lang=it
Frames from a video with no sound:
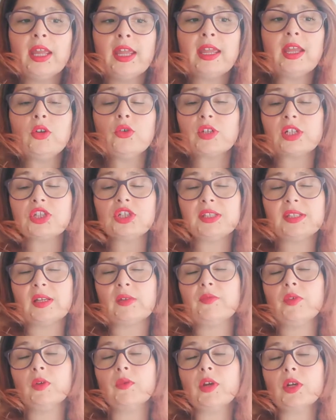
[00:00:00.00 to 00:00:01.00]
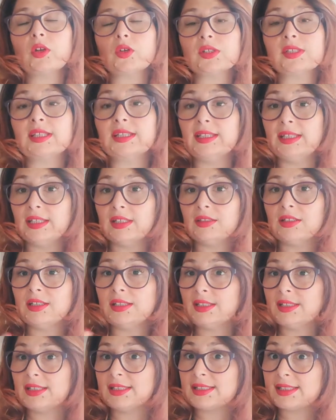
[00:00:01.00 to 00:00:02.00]
E allora ci serve qualcosa di
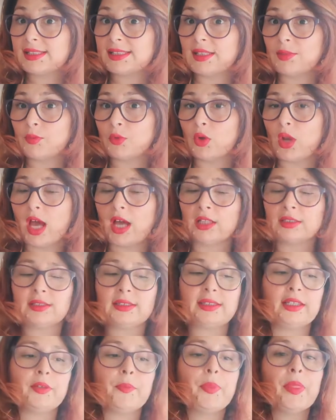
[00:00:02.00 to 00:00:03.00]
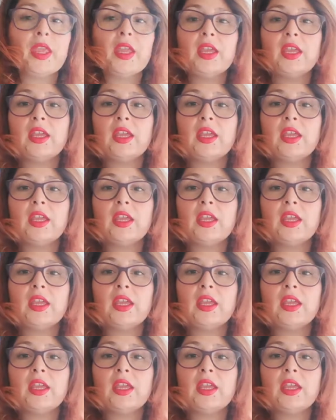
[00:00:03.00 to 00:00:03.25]
stimolante.